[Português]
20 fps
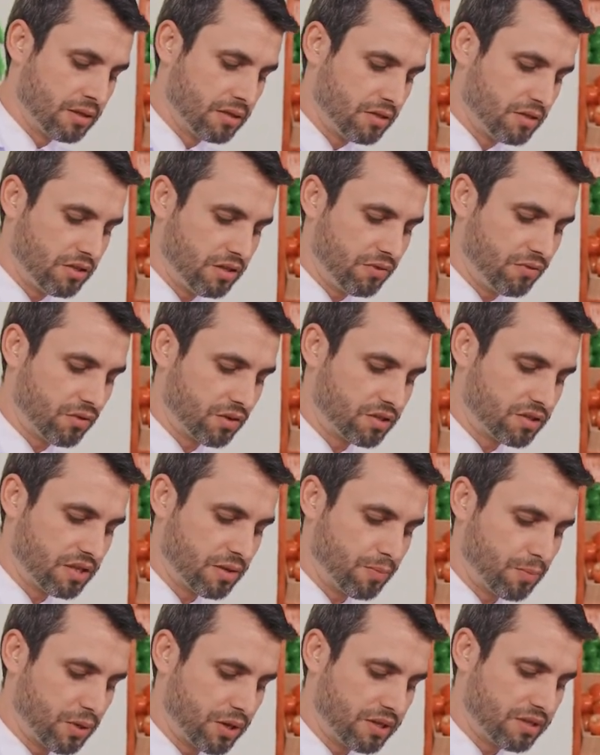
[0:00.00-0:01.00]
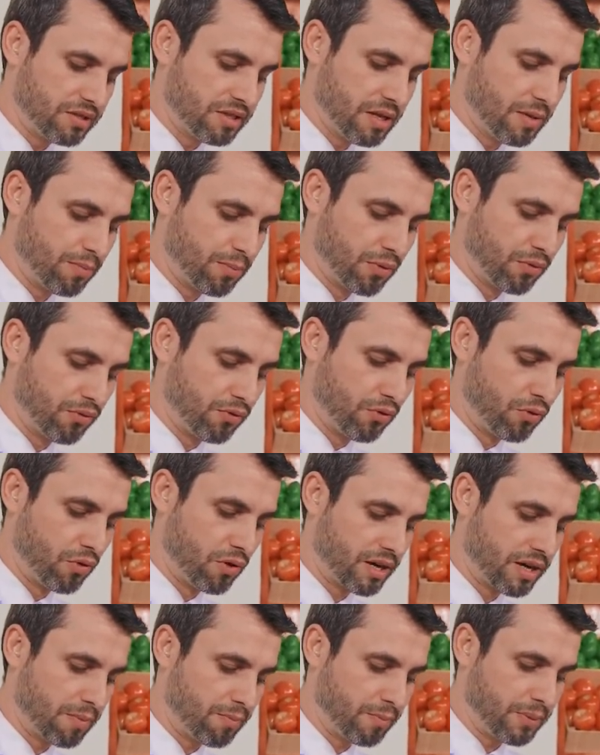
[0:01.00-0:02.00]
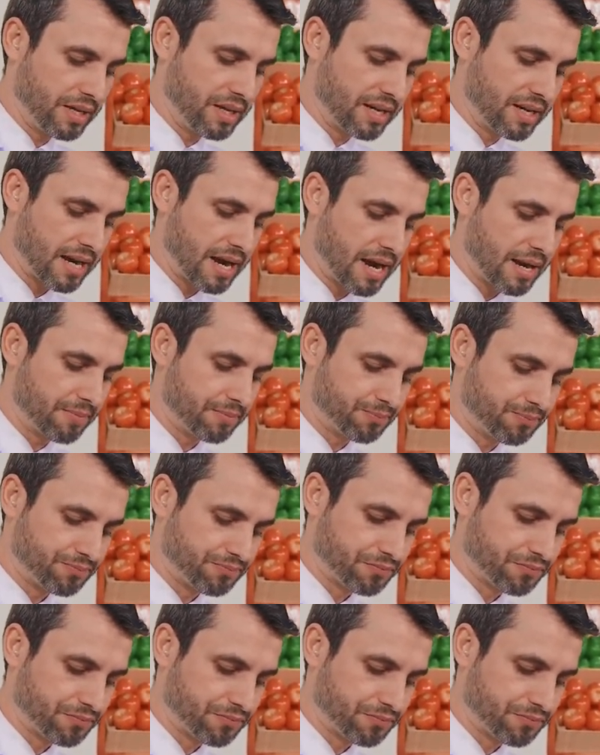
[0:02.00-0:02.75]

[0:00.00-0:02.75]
se você, por exemplo, for aplicar